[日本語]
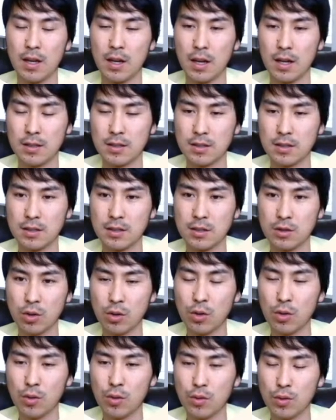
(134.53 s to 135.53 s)
足
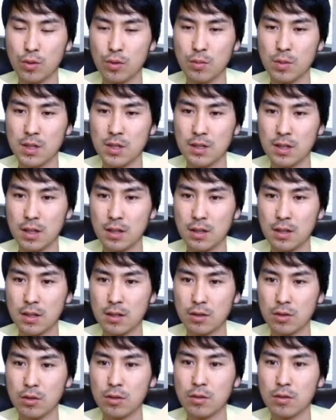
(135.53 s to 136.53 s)
の指
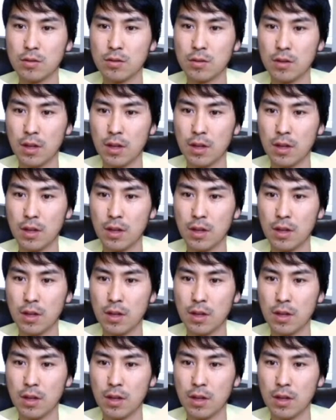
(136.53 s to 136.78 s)
先を